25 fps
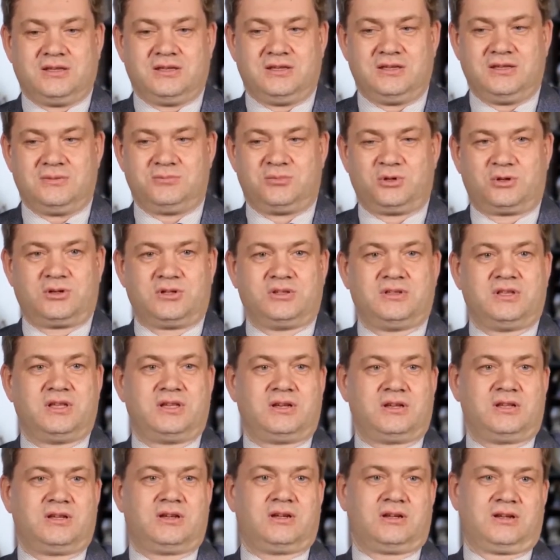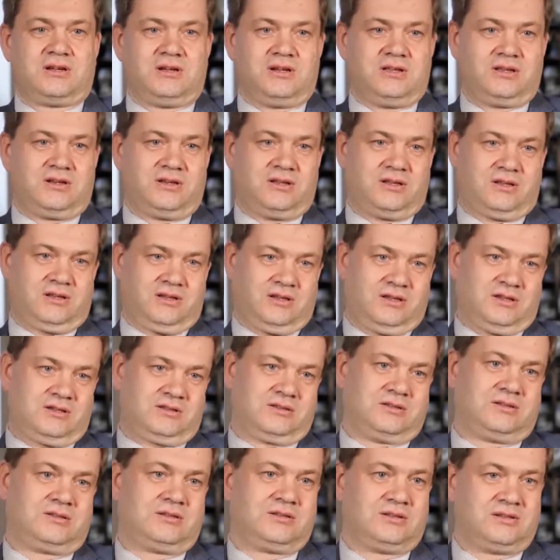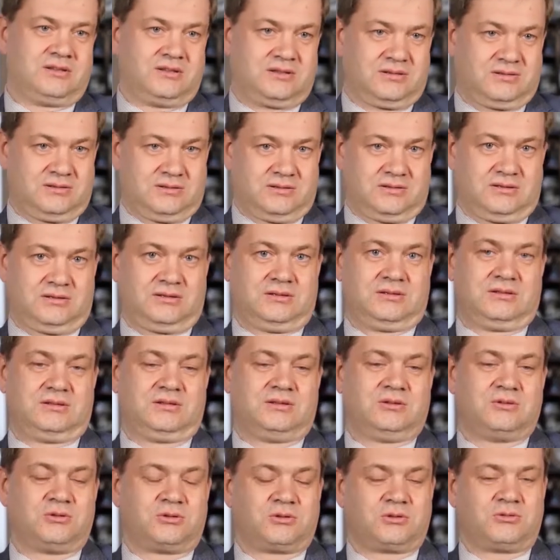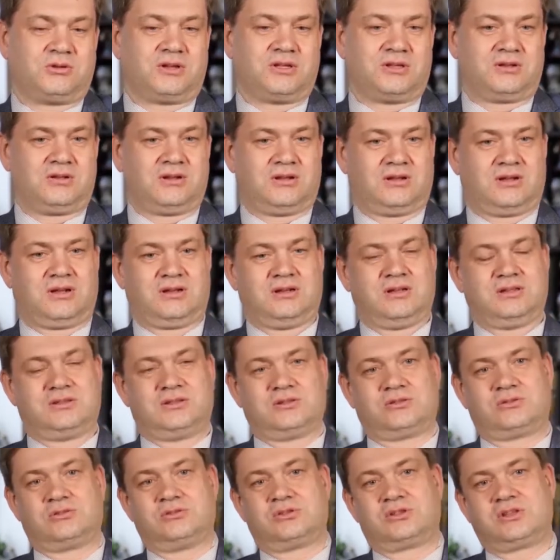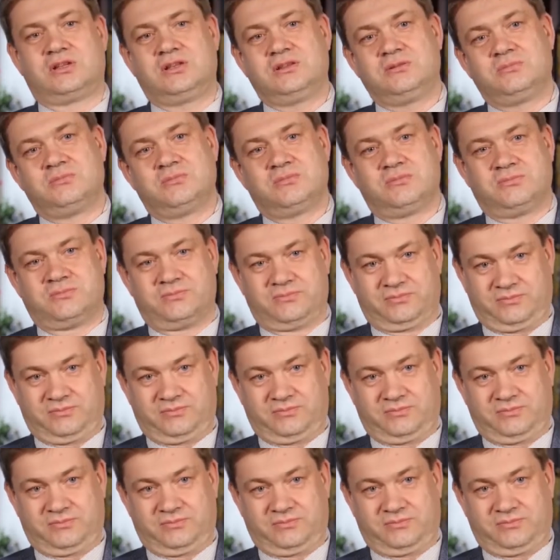И благодаря галерее С и ее руководитель Олеся Суджан